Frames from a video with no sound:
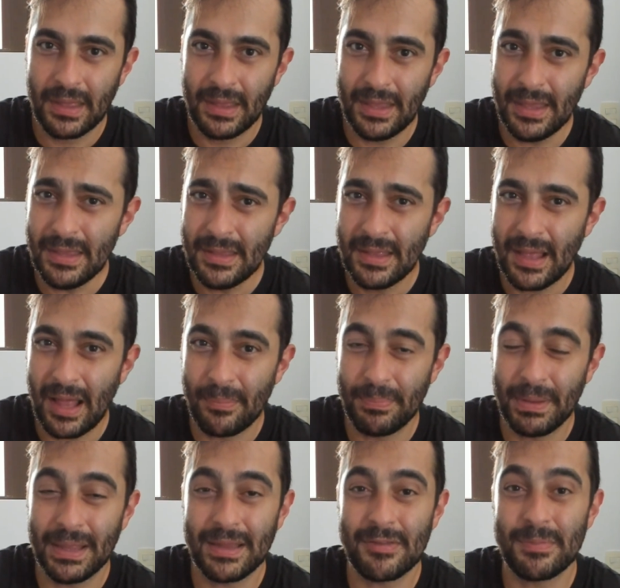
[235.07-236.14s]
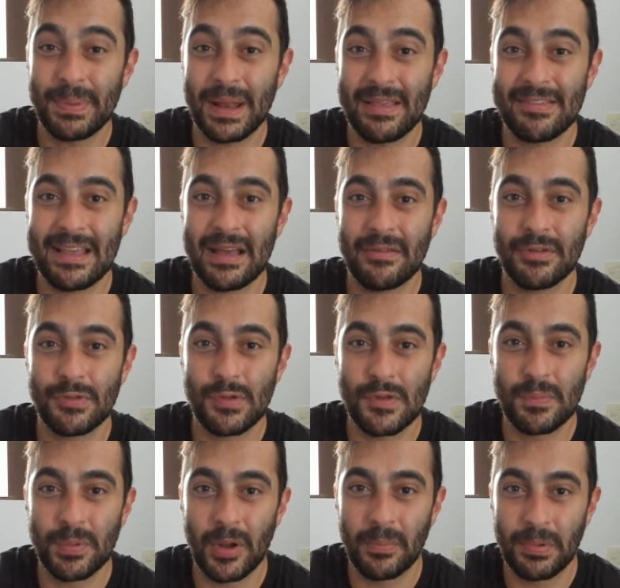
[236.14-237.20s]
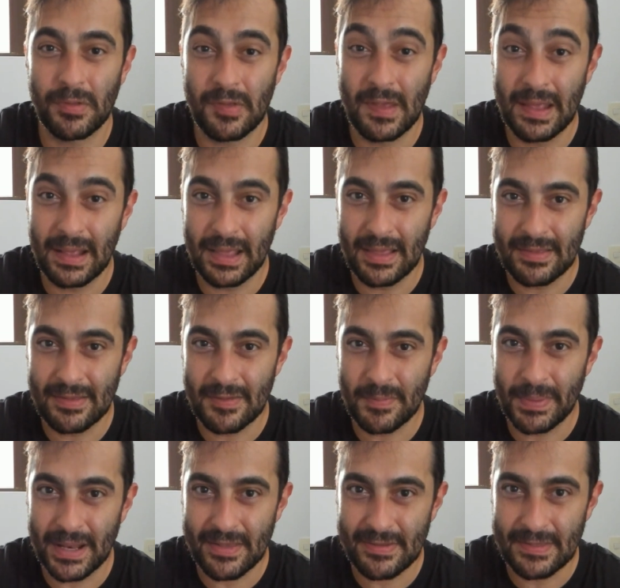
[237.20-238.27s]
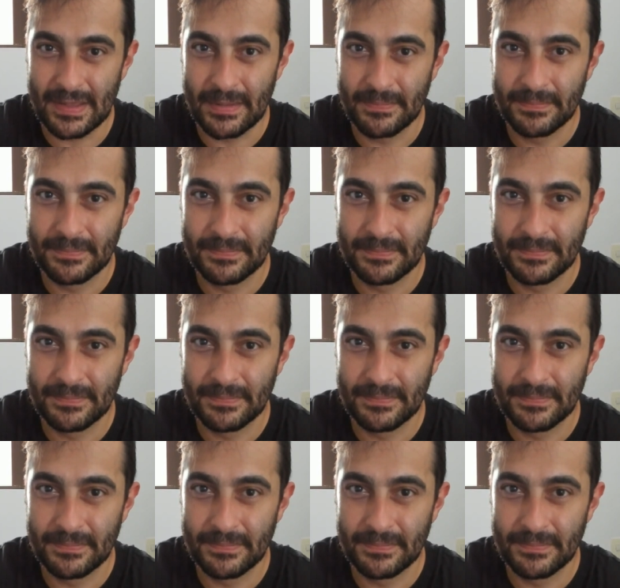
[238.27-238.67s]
e apenas preserva suas próprias riquezas para si.